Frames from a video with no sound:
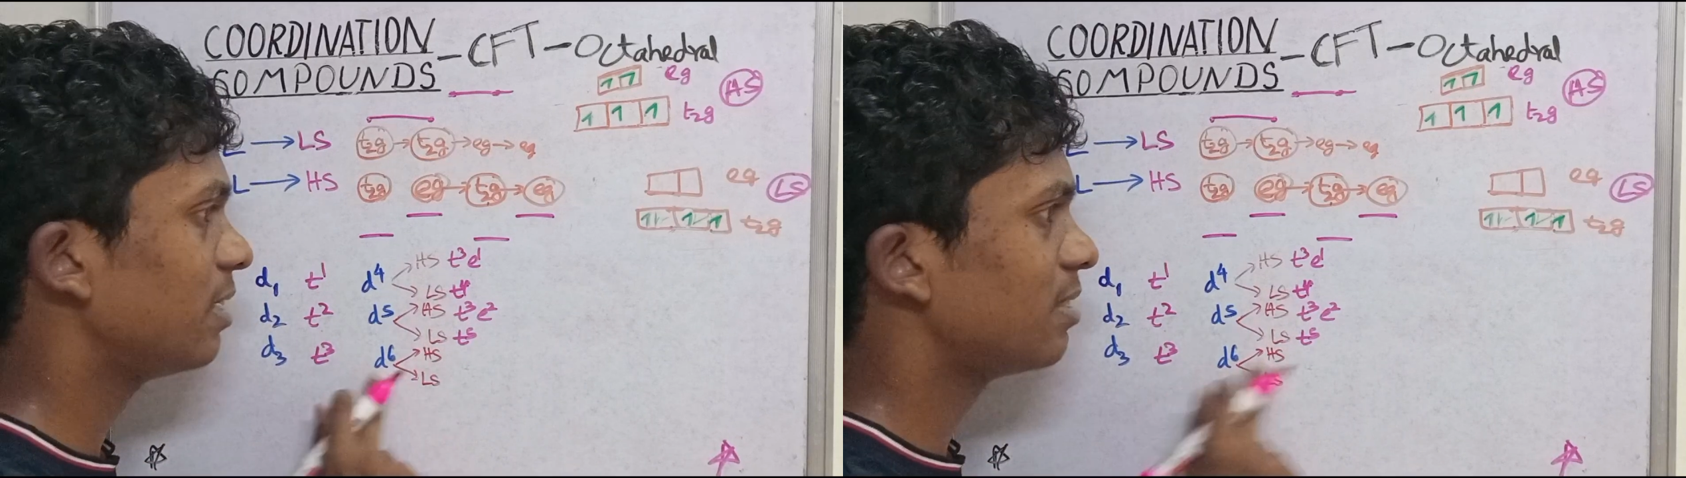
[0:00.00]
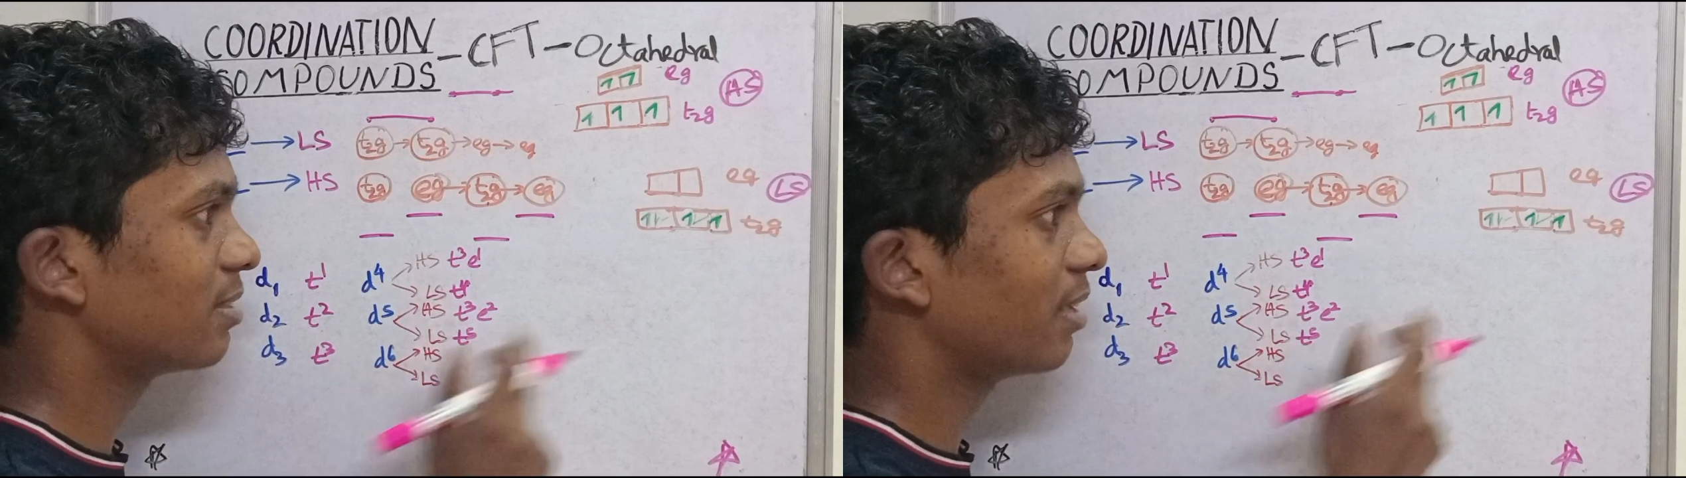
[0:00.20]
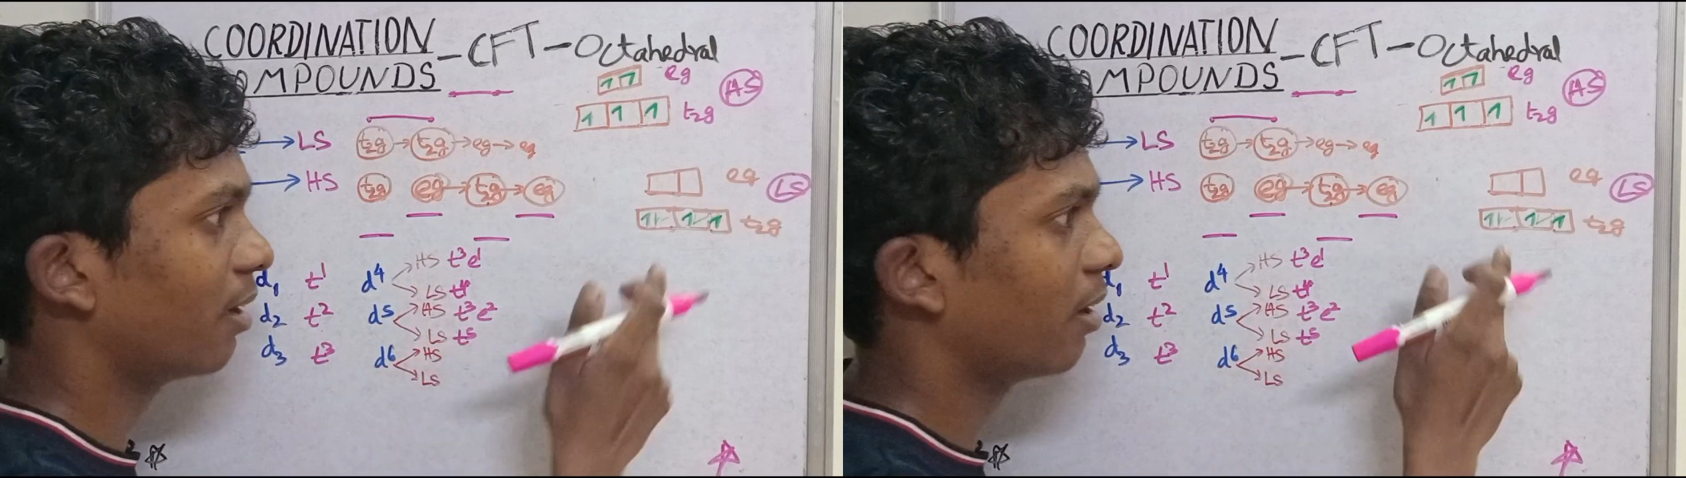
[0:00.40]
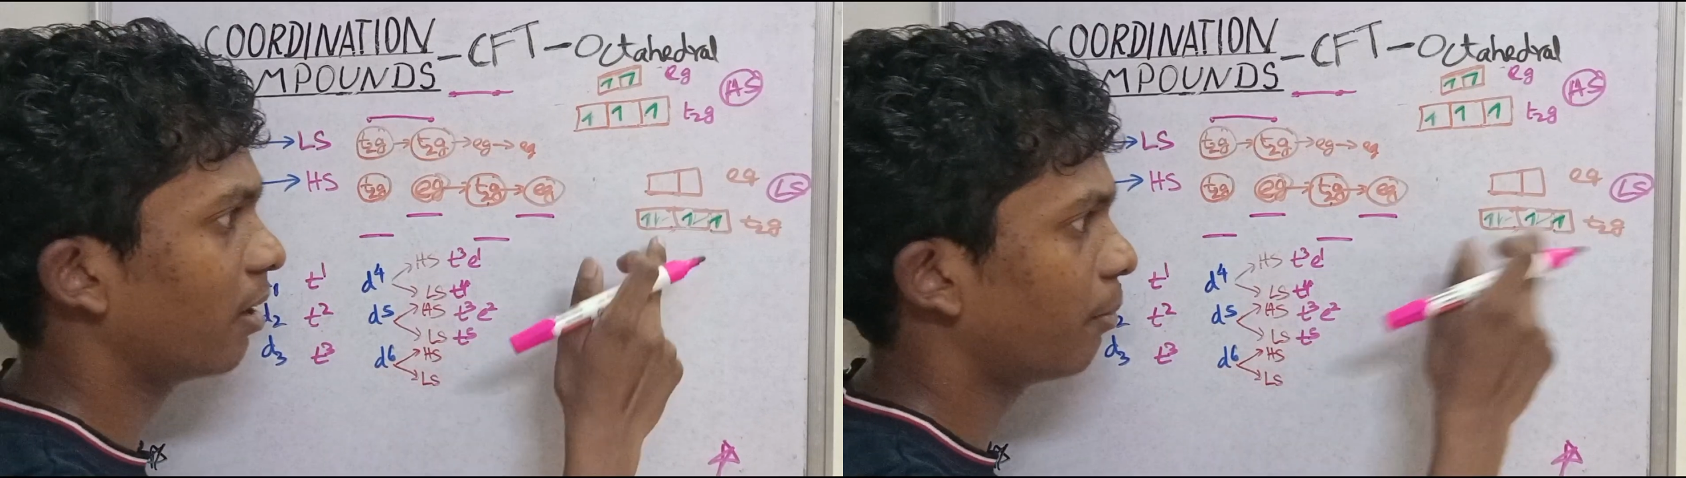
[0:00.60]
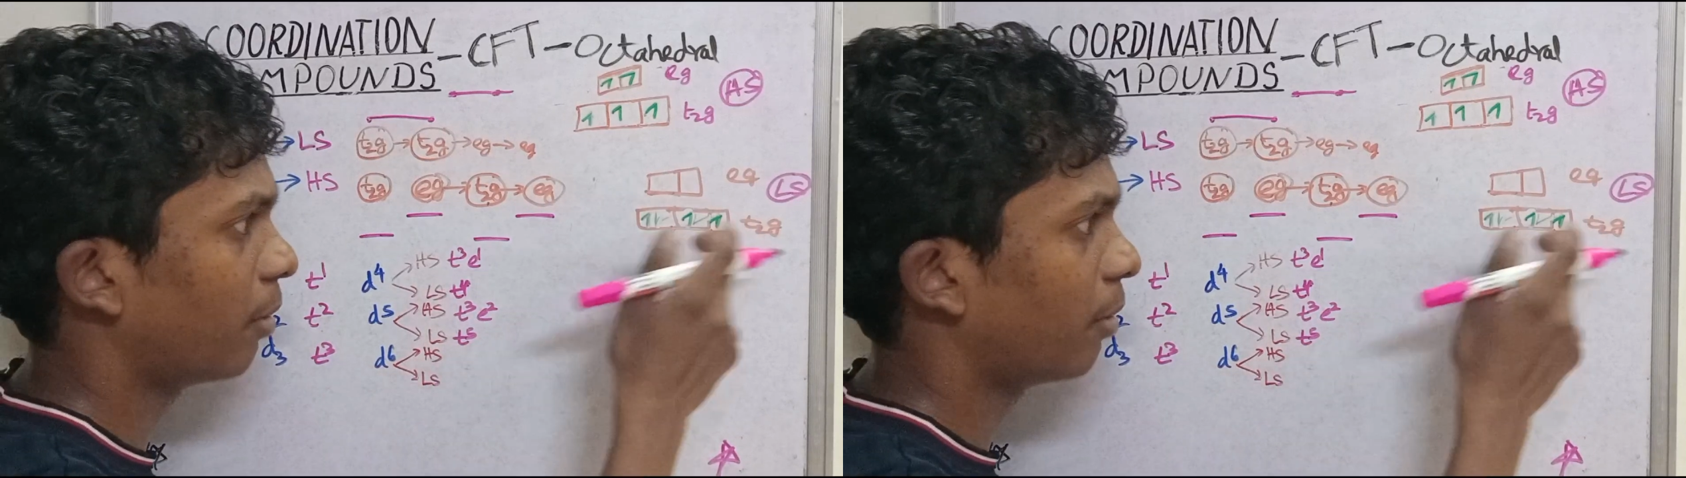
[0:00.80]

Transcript: டி சிக்ஸ் எங்கே